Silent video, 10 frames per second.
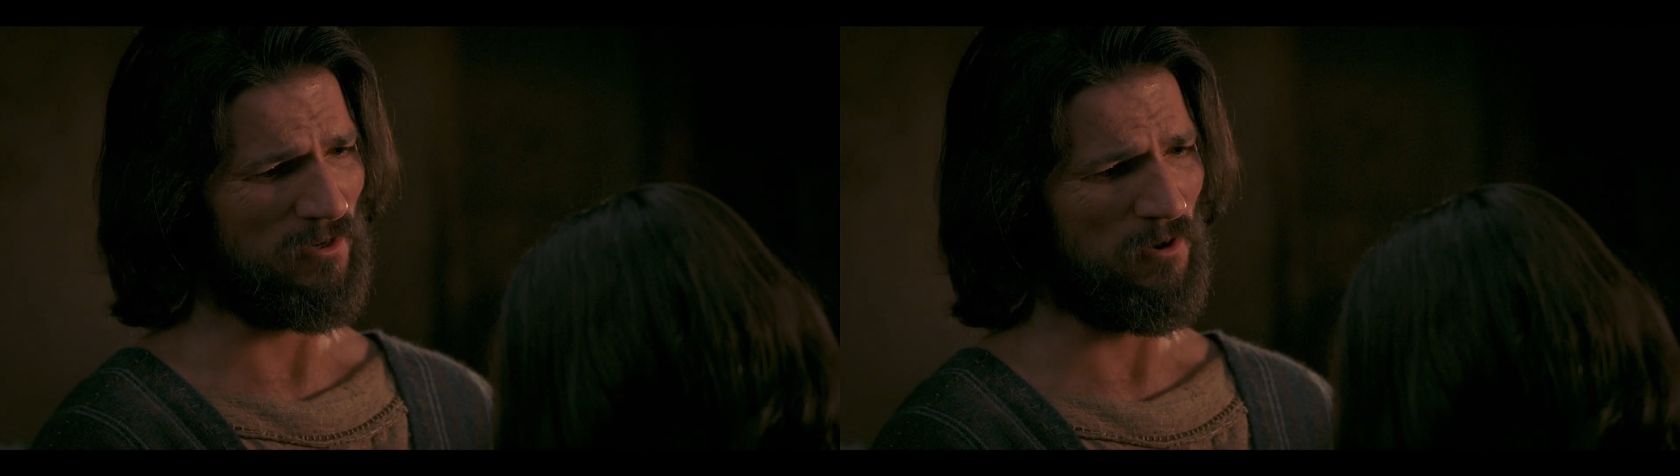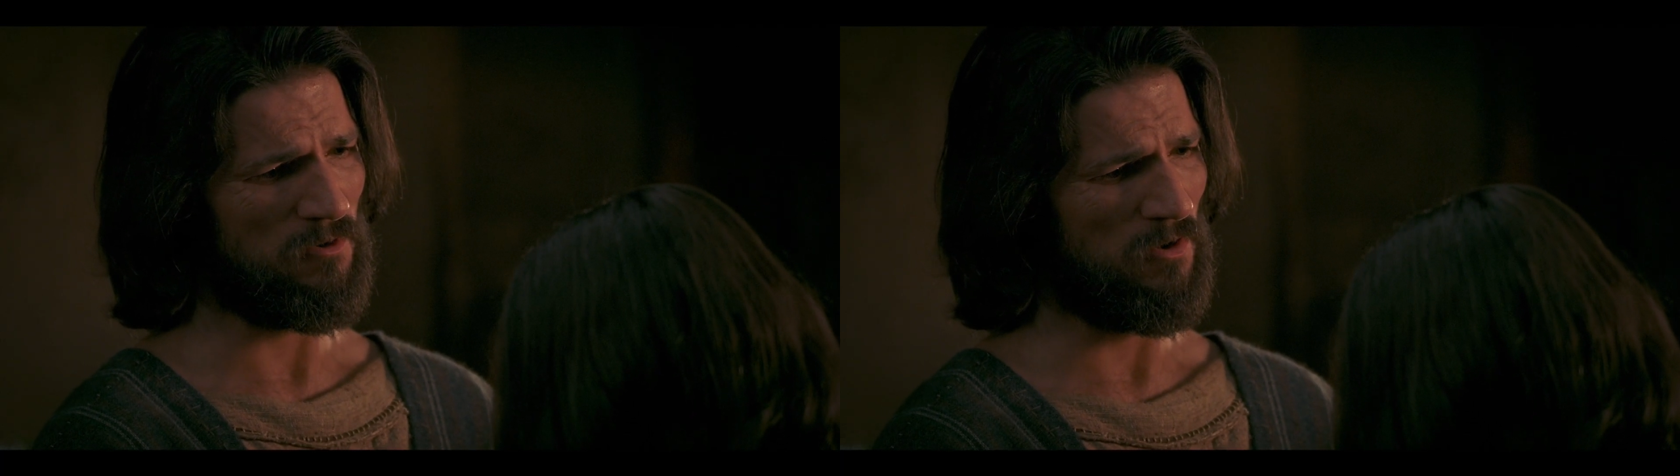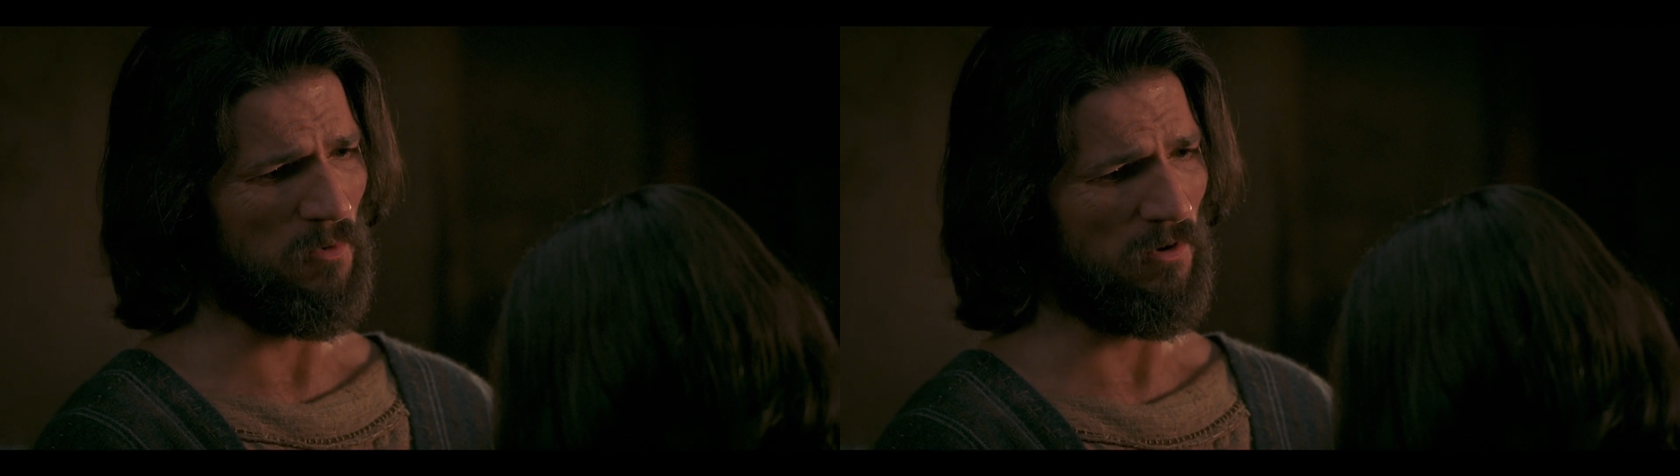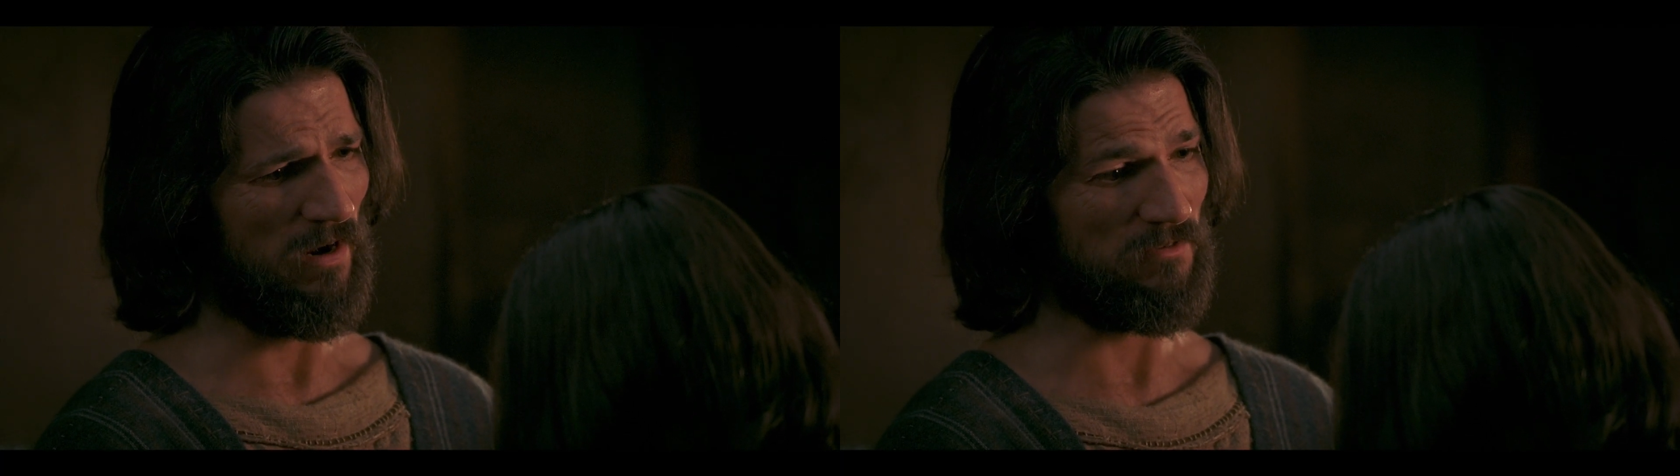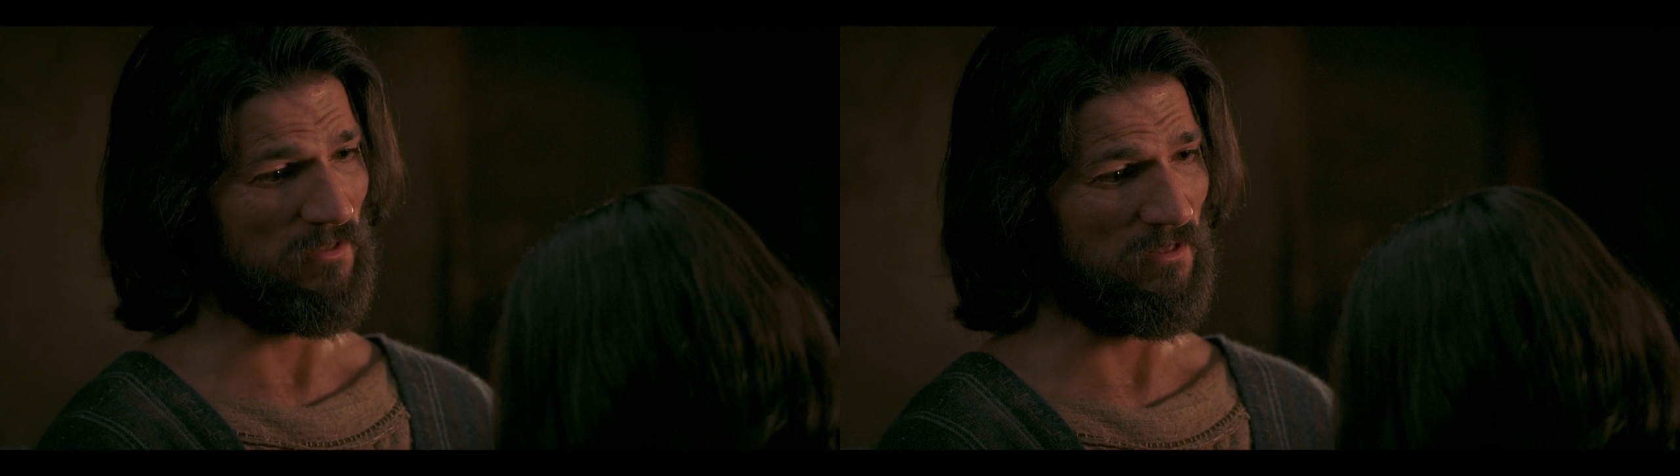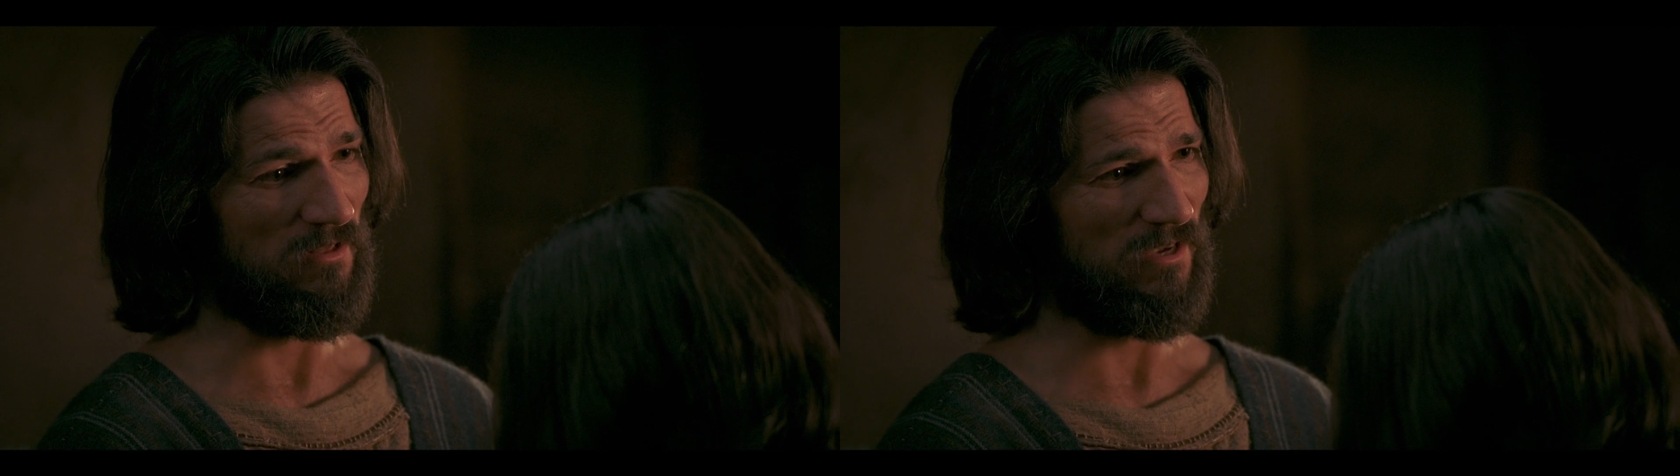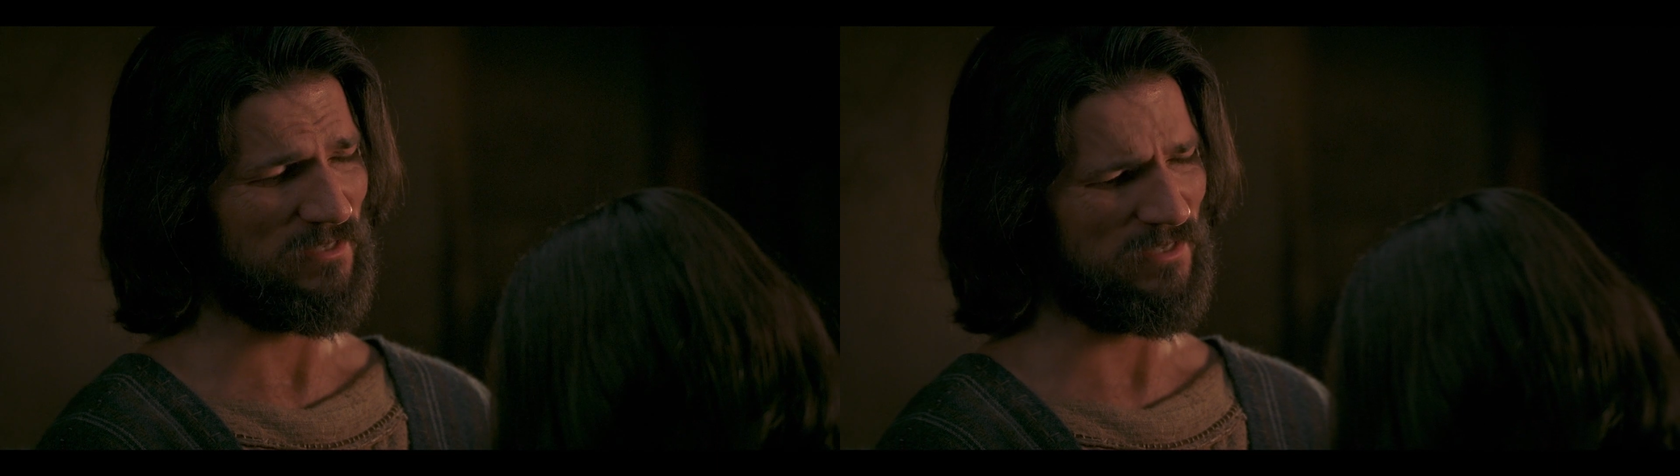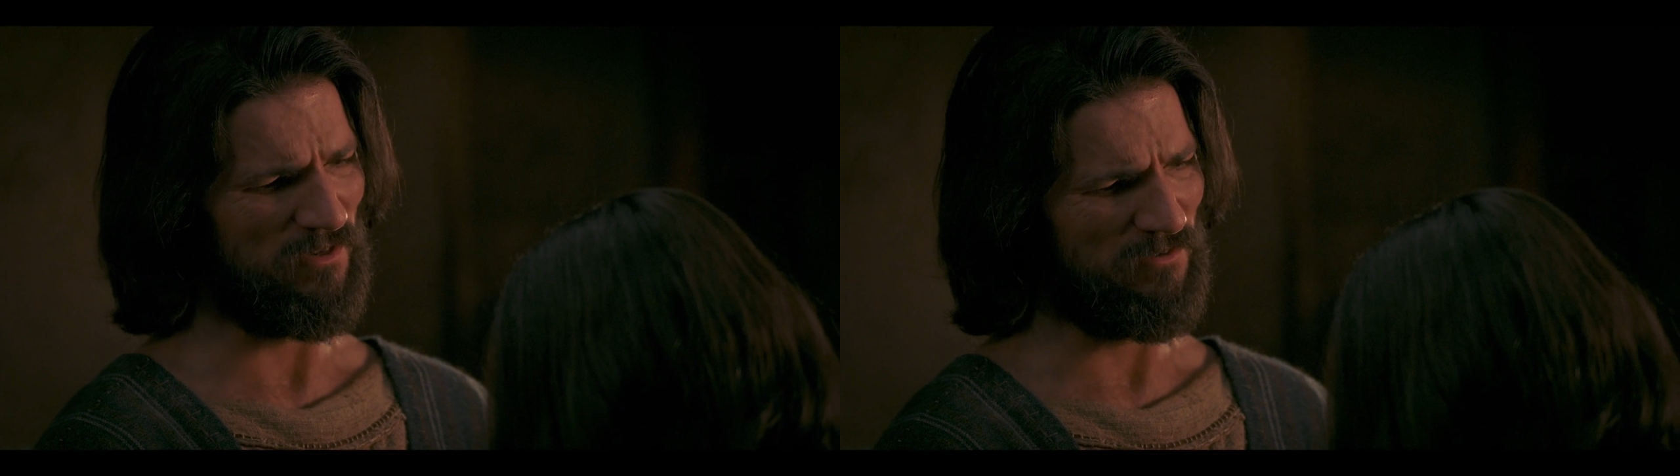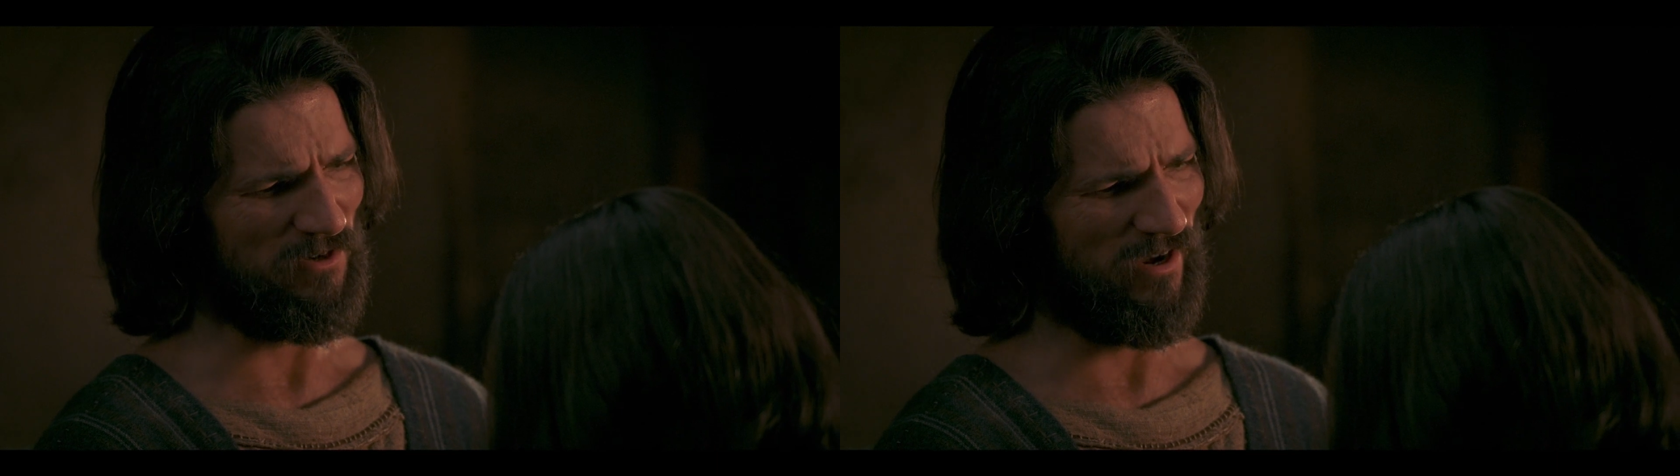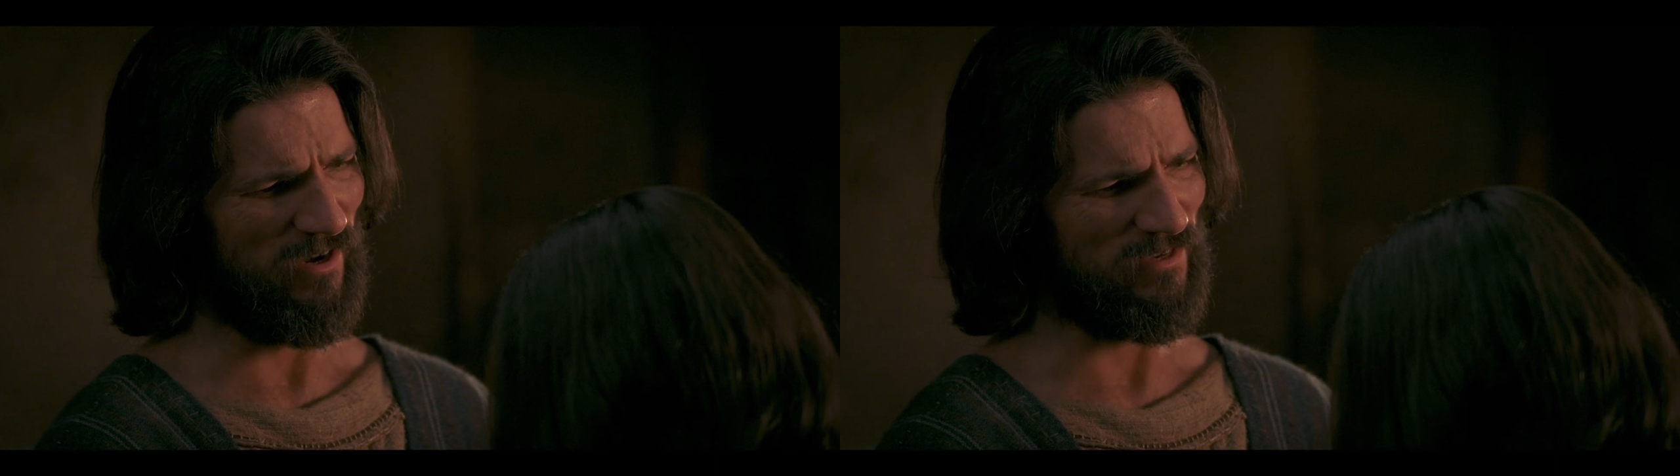自分の目の欲を追うこ
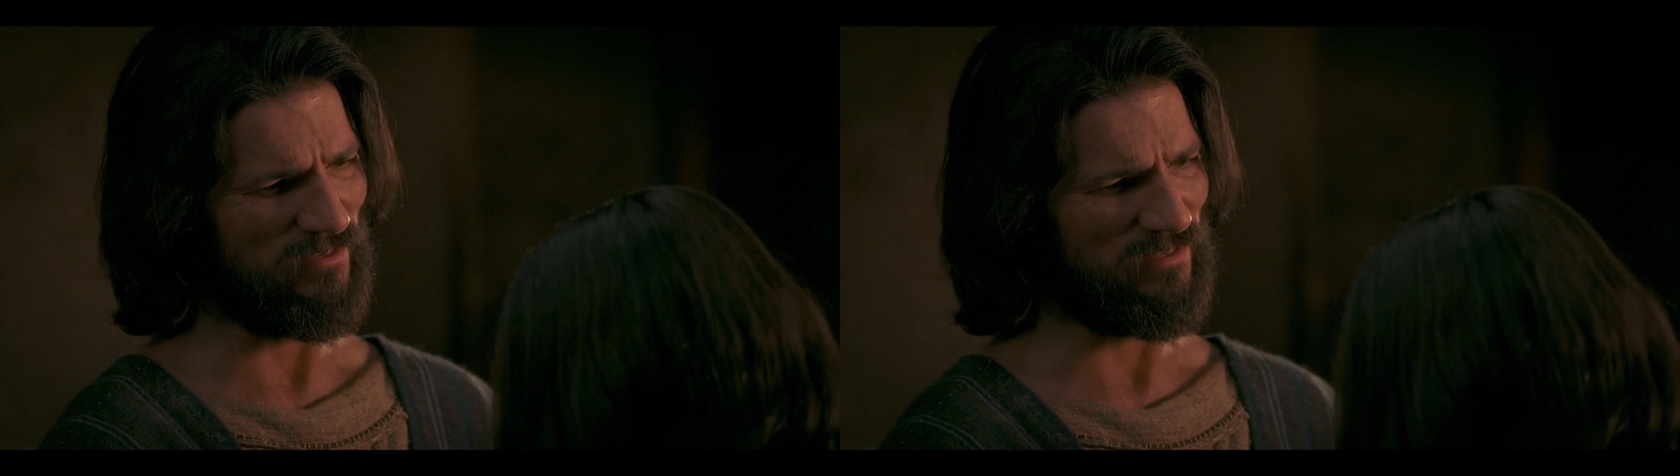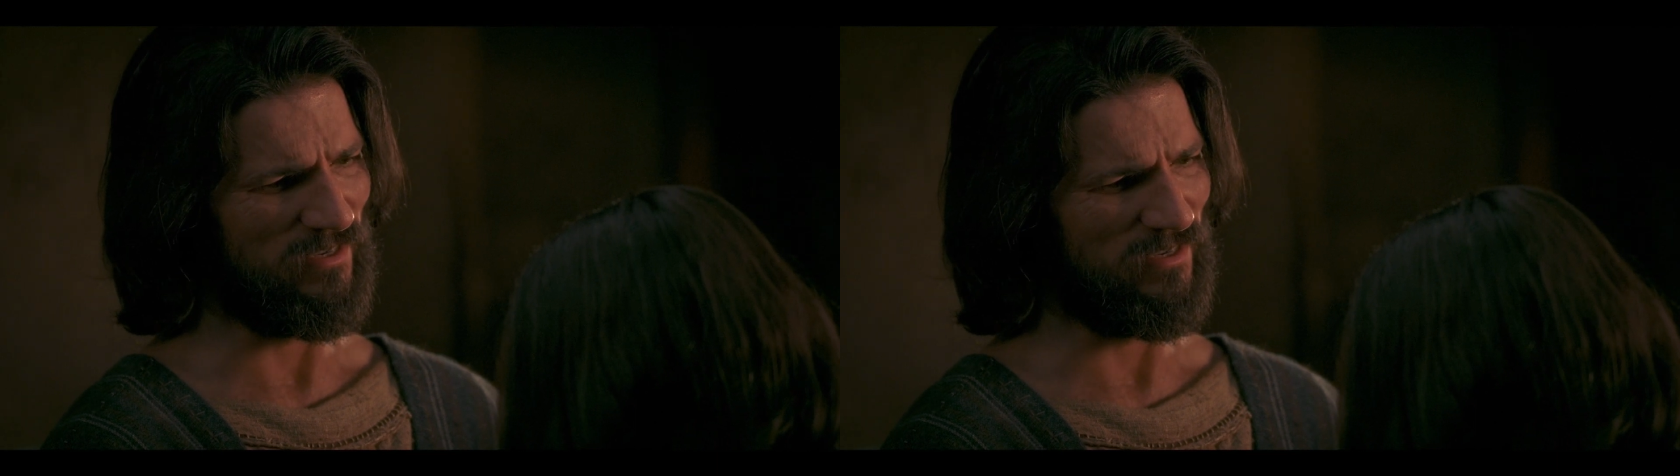となく